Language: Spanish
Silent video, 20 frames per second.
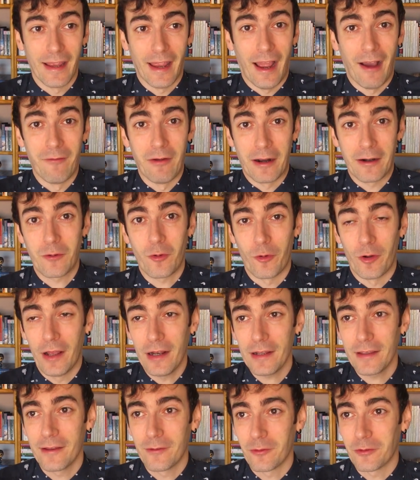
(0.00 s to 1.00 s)
hablar con
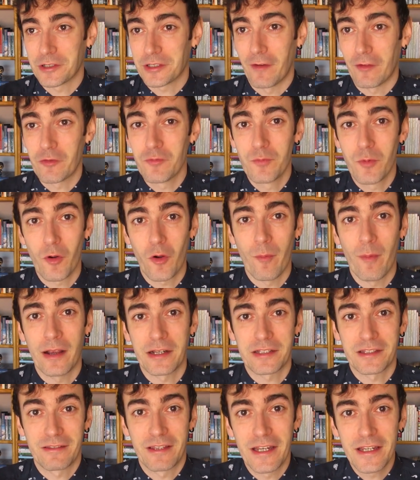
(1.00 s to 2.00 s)
alguien o que estabas un poco
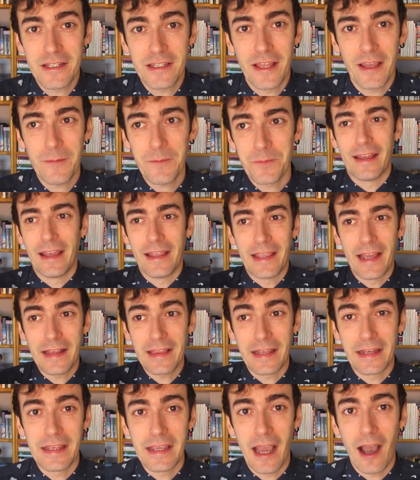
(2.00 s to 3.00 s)
más triste, ella
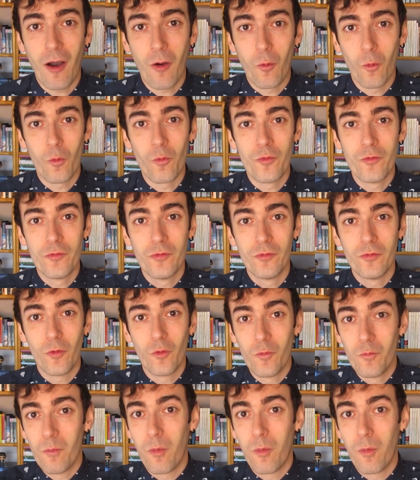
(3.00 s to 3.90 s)
tenía un,